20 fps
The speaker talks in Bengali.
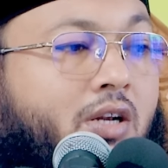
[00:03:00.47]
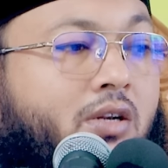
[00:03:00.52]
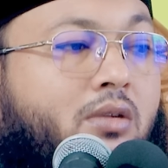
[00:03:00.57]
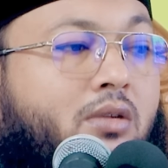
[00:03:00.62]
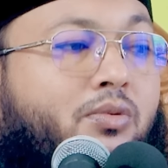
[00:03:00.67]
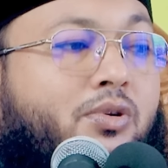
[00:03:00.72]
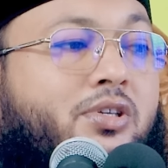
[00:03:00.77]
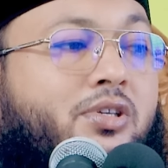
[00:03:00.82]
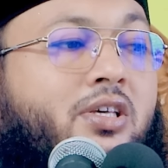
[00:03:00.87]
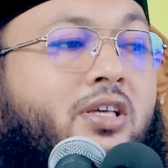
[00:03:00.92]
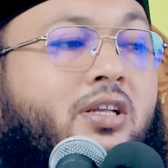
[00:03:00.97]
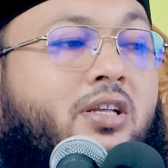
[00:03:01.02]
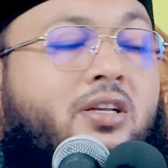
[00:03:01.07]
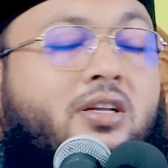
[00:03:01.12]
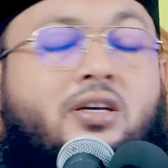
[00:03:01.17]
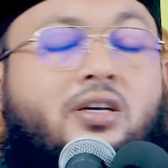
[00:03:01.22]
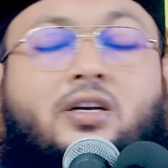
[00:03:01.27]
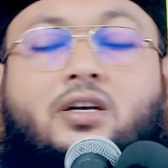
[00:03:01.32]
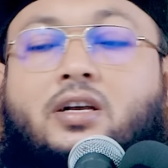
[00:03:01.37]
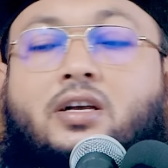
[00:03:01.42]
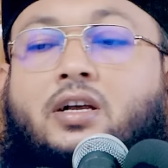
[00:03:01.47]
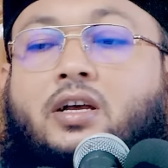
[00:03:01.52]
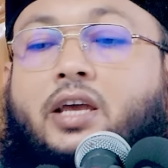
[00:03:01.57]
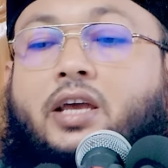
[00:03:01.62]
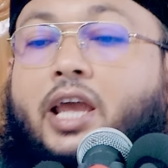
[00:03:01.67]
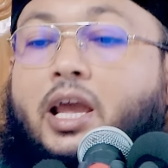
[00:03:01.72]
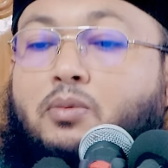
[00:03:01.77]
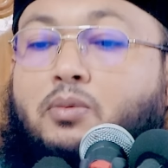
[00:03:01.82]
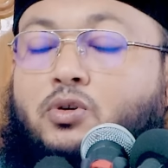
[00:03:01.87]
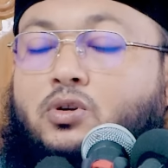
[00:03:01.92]
নবীজির
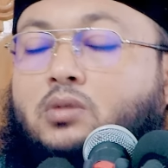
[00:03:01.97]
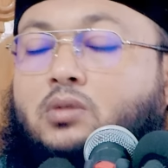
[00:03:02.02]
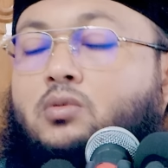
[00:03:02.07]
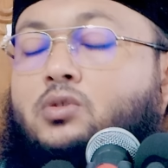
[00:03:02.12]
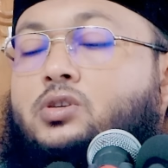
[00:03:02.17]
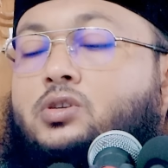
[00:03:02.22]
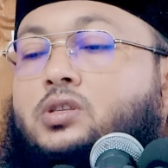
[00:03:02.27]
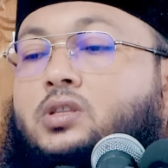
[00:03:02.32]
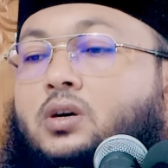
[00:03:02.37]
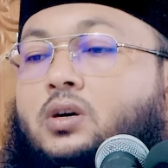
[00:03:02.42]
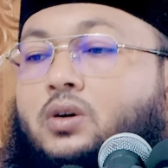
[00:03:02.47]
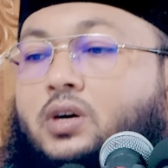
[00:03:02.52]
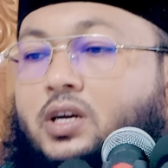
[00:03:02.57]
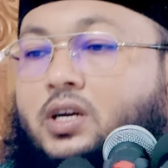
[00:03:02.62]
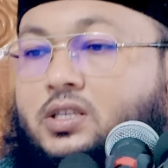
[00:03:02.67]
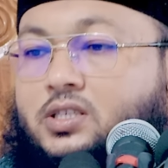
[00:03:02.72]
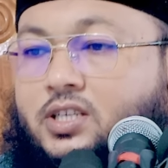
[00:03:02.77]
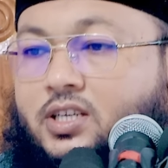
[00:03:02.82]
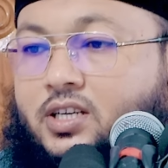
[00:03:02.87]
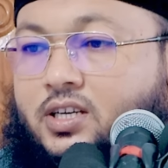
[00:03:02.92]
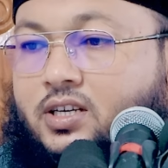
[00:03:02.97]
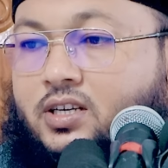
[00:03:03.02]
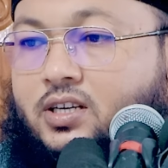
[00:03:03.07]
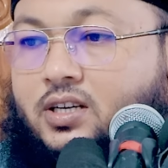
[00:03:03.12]
এমন অবস্থা হয়েছে